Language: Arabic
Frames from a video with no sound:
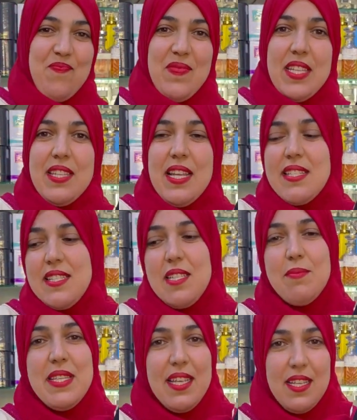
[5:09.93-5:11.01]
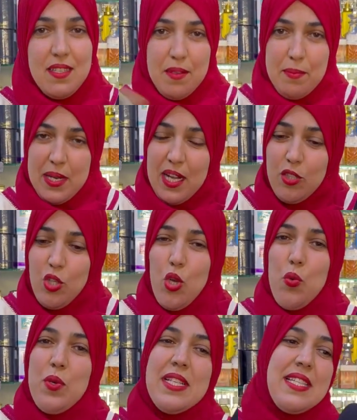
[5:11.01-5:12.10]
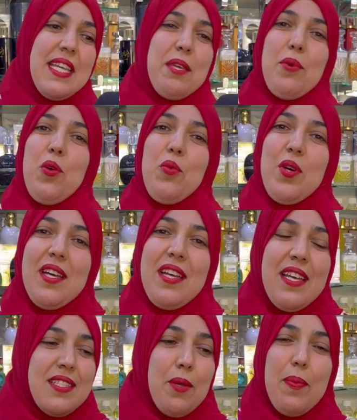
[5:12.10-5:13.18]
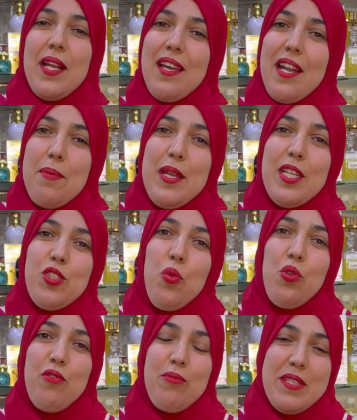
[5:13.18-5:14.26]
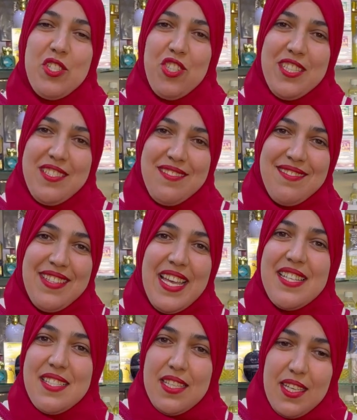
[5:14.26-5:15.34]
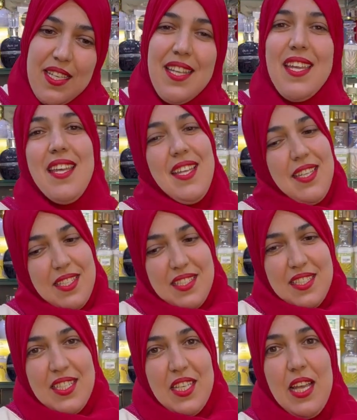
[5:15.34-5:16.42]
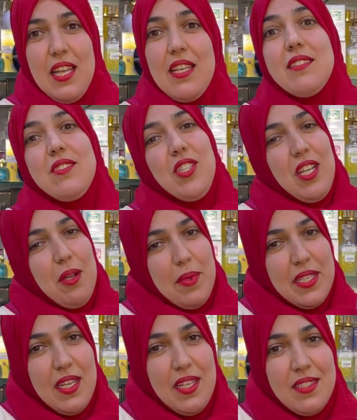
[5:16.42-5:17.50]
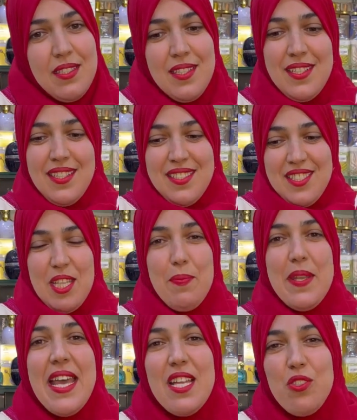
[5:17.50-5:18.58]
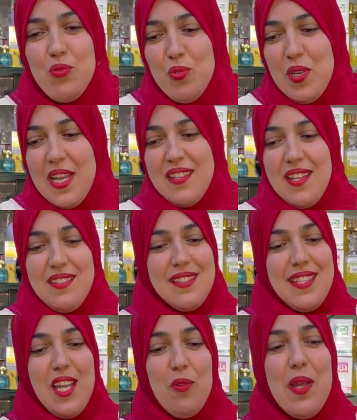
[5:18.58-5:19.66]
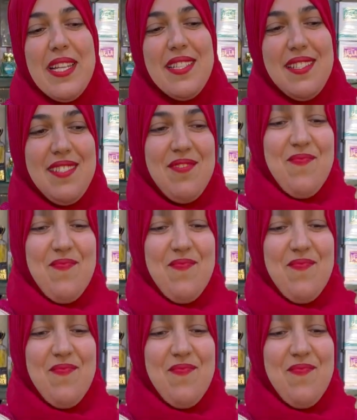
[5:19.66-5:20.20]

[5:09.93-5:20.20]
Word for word: الناس آه. اللي مساكن مراض والناس اللي كيبغيو آه، تبارك الرحمن يطولوا في المسجد جالسين آه. وجاي دابا رمضان التراويح آه. البنات والولاد هذه تصلح الوالدين